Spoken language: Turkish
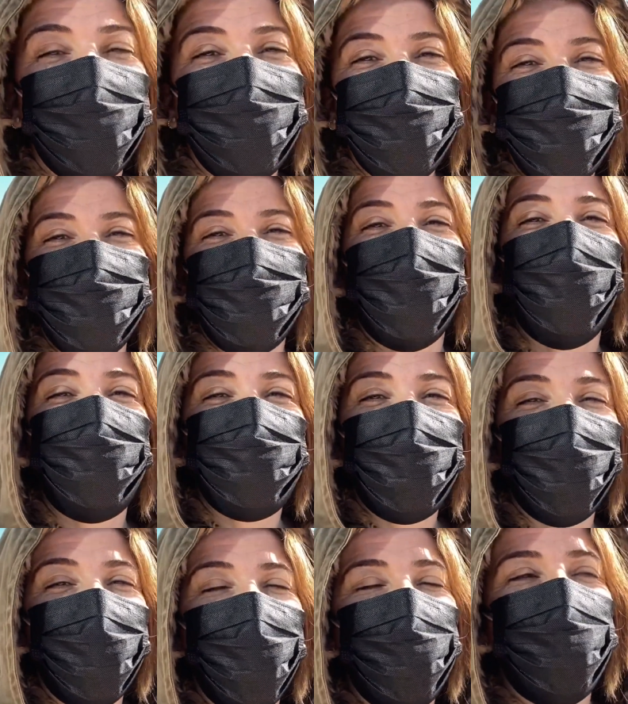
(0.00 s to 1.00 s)
Şimdi hep
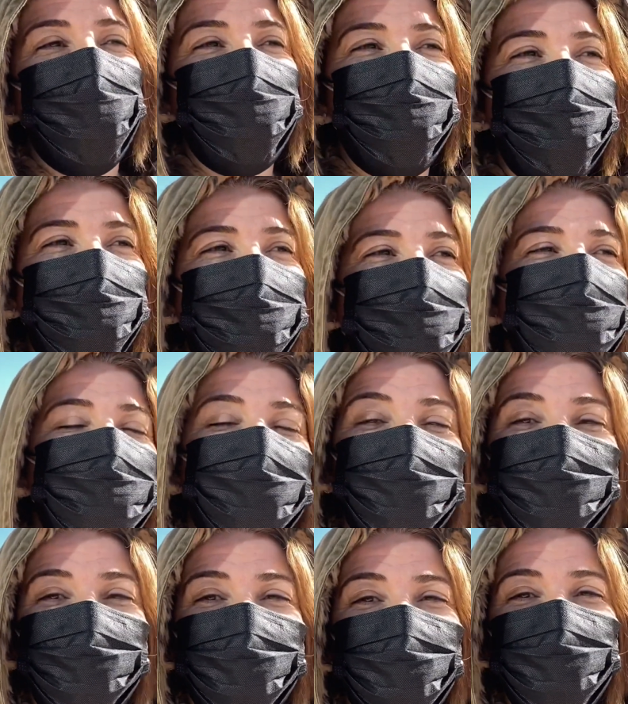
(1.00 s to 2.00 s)
beraber böyle güzel
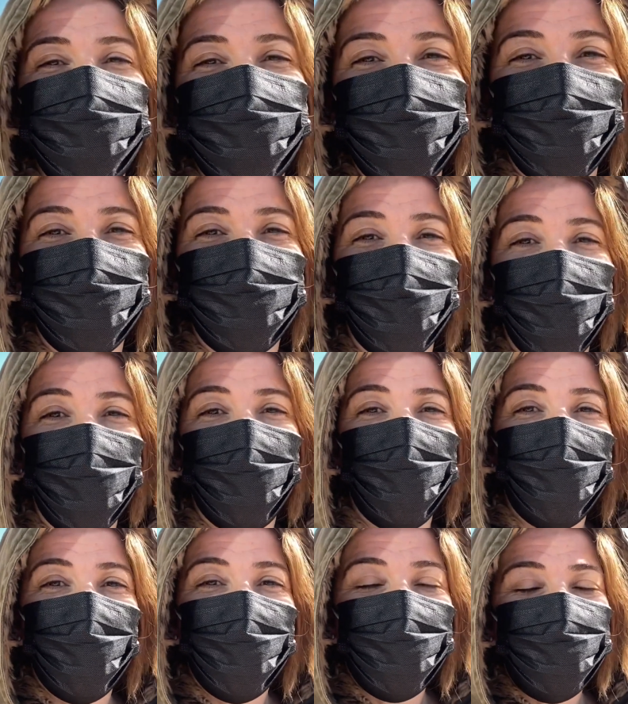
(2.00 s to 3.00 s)
hava eşliğinde
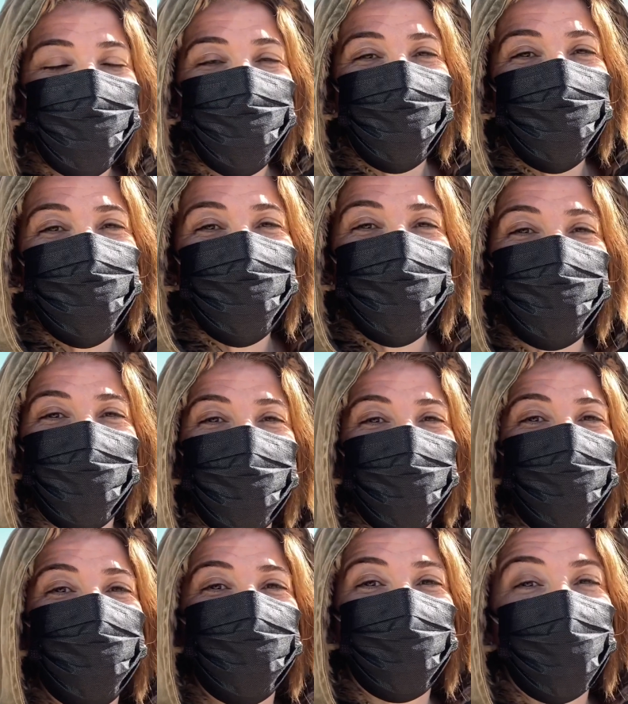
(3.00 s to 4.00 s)
yürüyüş yapalım.
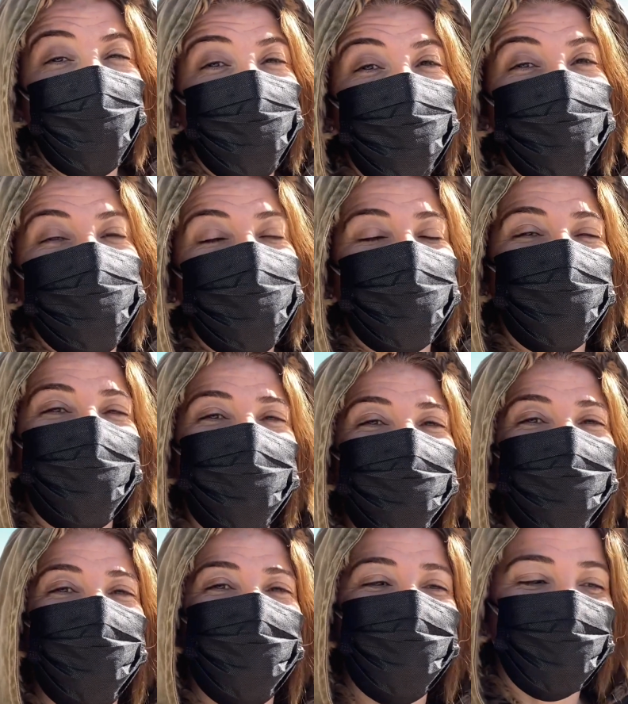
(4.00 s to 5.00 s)
Evimize gidelim
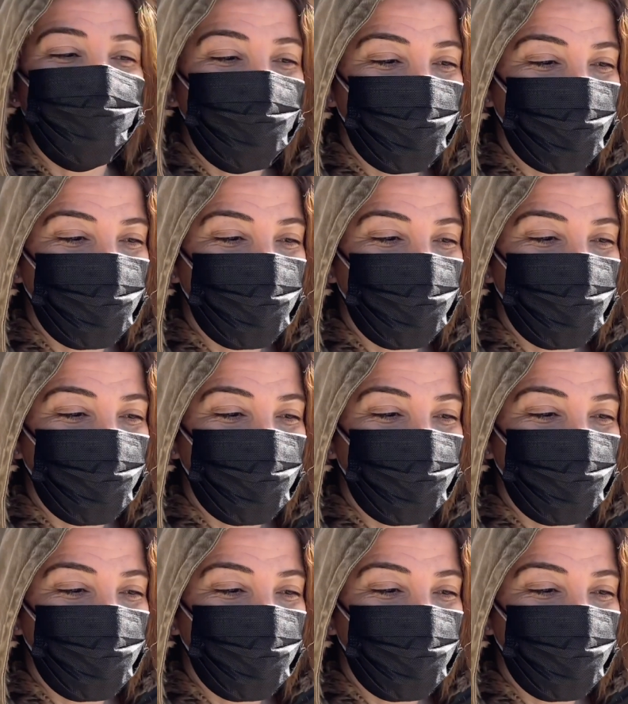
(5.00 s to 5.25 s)
bakalım.